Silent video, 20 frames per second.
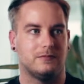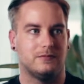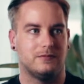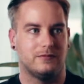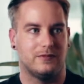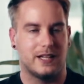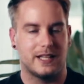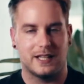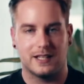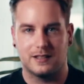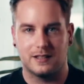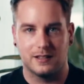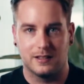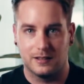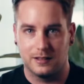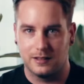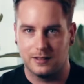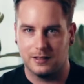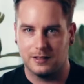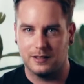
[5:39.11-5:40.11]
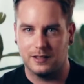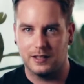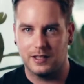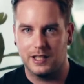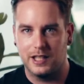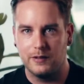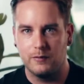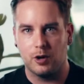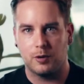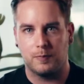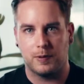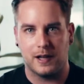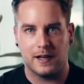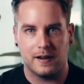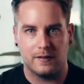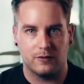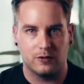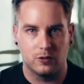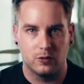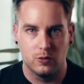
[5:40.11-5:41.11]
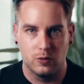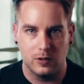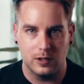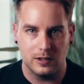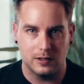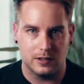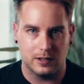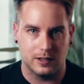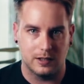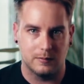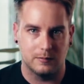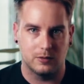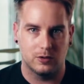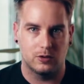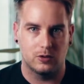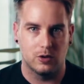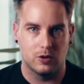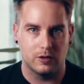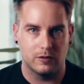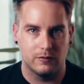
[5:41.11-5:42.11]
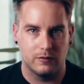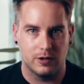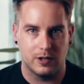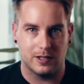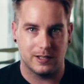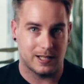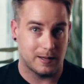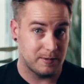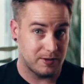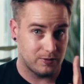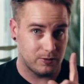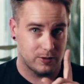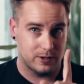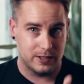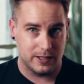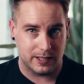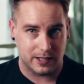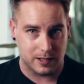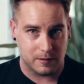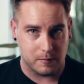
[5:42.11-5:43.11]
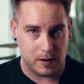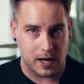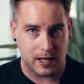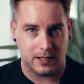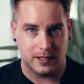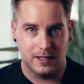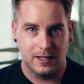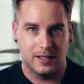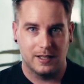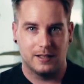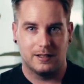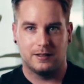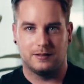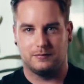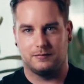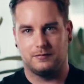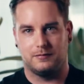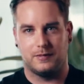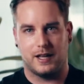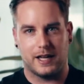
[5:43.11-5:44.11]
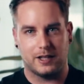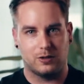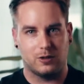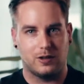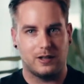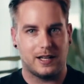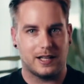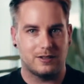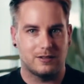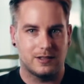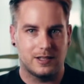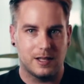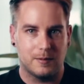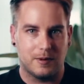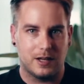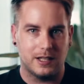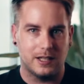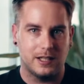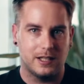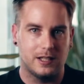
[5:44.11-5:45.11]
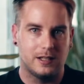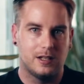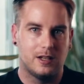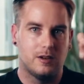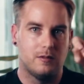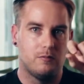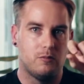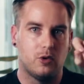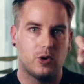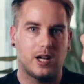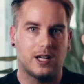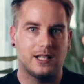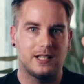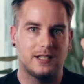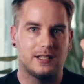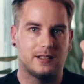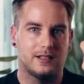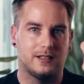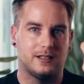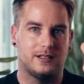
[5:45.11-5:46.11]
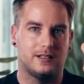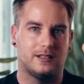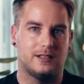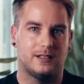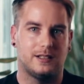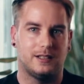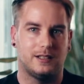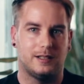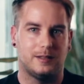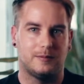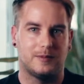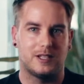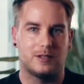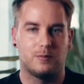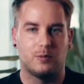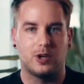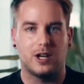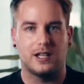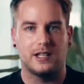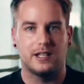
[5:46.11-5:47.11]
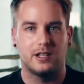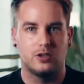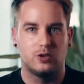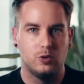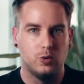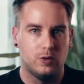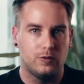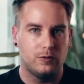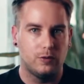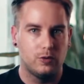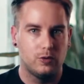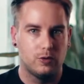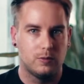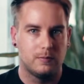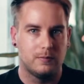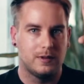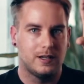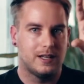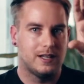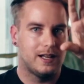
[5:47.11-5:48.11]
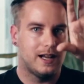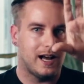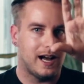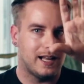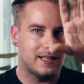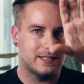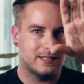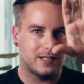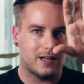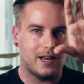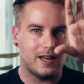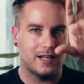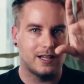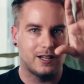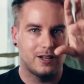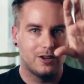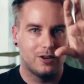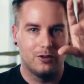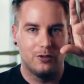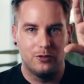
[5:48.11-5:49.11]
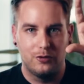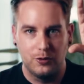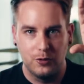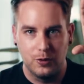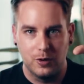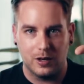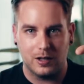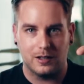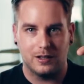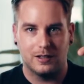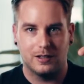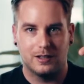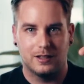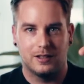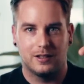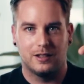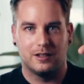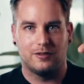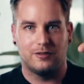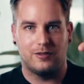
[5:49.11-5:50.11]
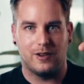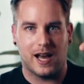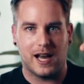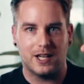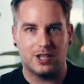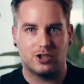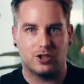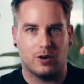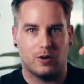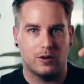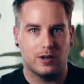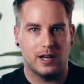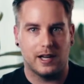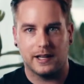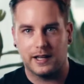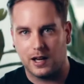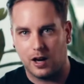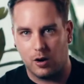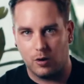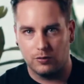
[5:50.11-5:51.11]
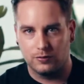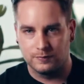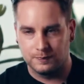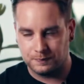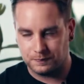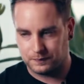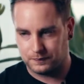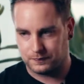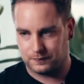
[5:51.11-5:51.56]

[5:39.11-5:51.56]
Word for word: Wenn ich jetzt in, in den Keyword Planner von Google ähm, gucken würde, das habe ich vorhin nicht gemacht, Hector, lass uns hier mal die monatliche, äh, das monatliche Suchvolumen anzeigen für Fleisch online kaufen